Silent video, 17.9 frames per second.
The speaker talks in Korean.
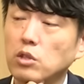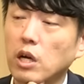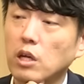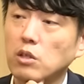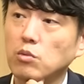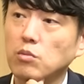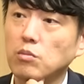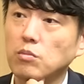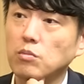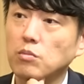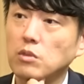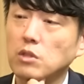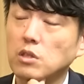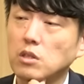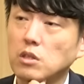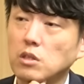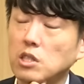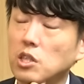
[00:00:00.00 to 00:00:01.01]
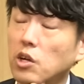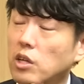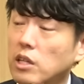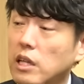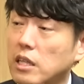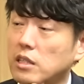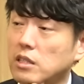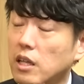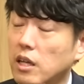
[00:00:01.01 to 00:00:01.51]
제가 좀 그 기억이
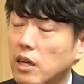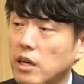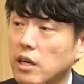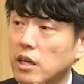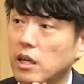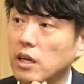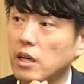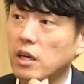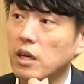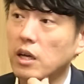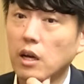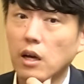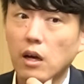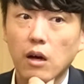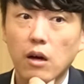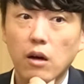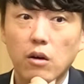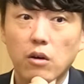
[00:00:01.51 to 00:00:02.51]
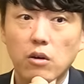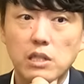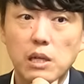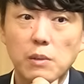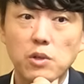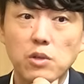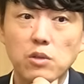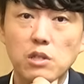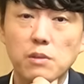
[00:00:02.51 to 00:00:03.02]
나는데 어,
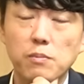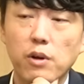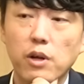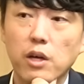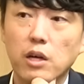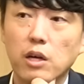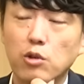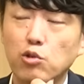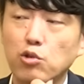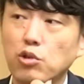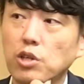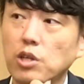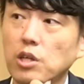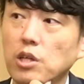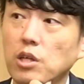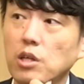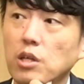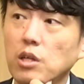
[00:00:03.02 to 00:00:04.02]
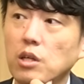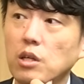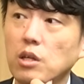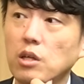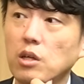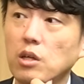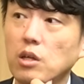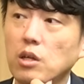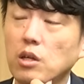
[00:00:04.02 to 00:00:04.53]
삼성 디스플레이가
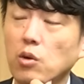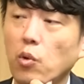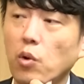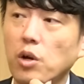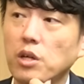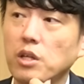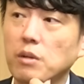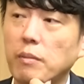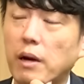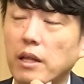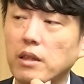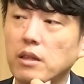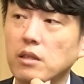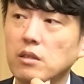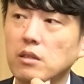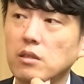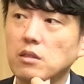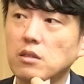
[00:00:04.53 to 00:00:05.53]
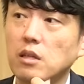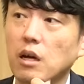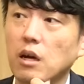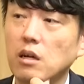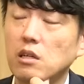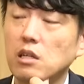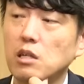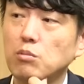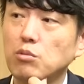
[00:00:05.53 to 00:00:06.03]
큐디 오엘이디 만들다가
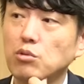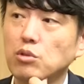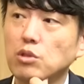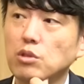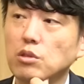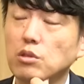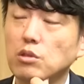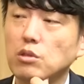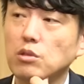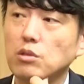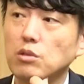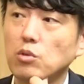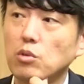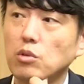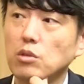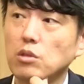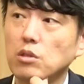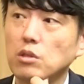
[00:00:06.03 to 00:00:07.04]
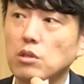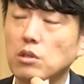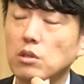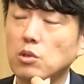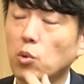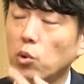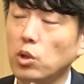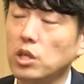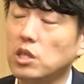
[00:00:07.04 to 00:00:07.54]
일부는 그
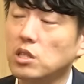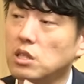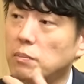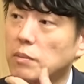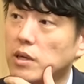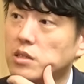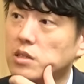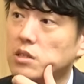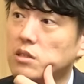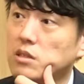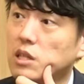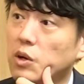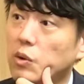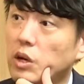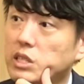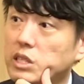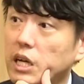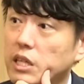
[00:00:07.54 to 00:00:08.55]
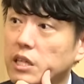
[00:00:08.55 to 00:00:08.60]
요 잉크젯 방식 쓴다고 하지